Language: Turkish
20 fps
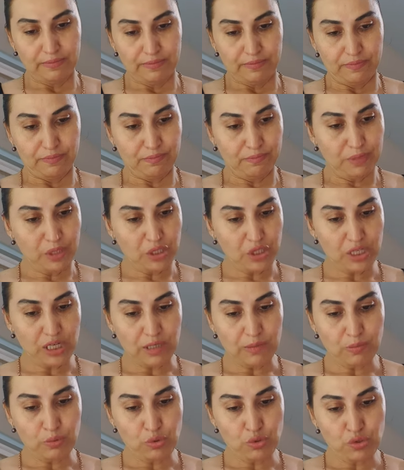
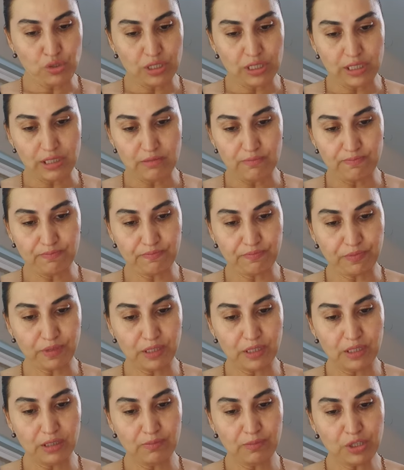Başak burçları.
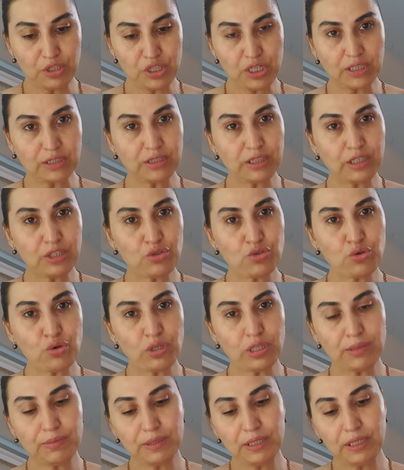Ee, Başaklara
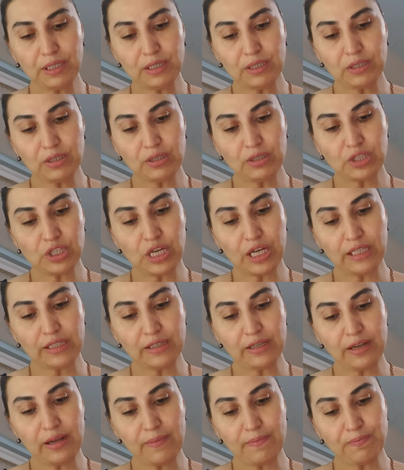şöyle bir şey de
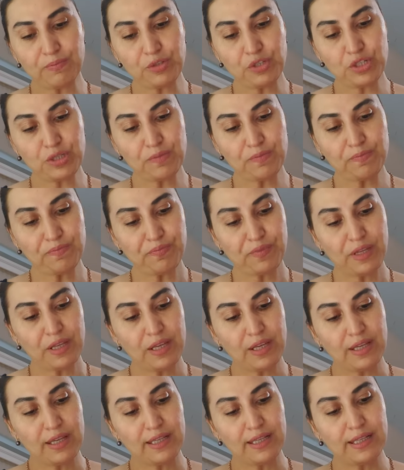yapmışım.
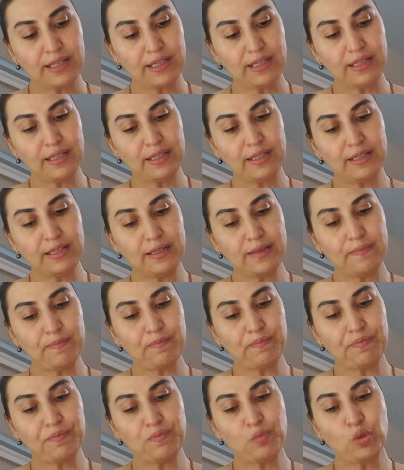Ee,
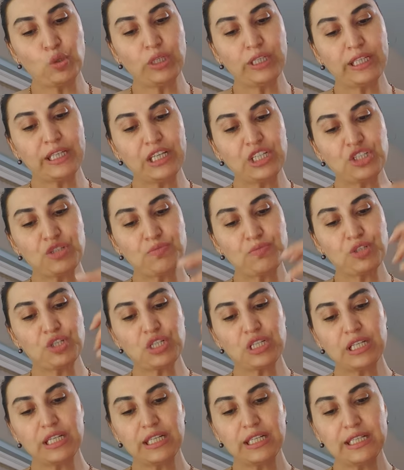böyle
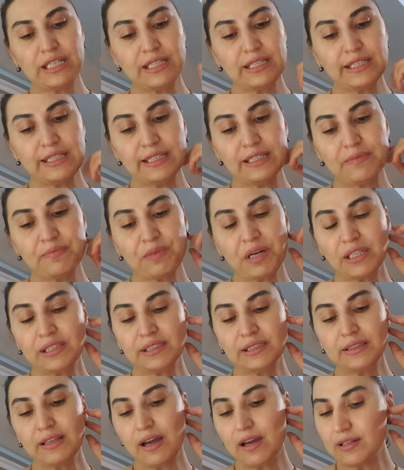geçmişle ilgili
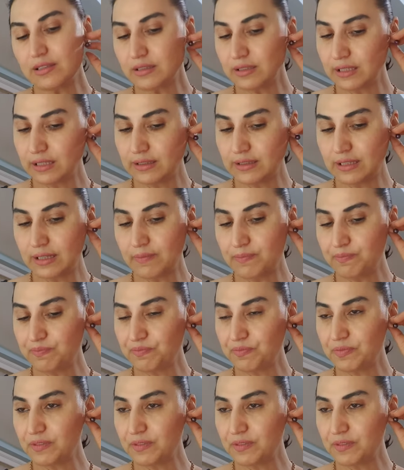anılar ya da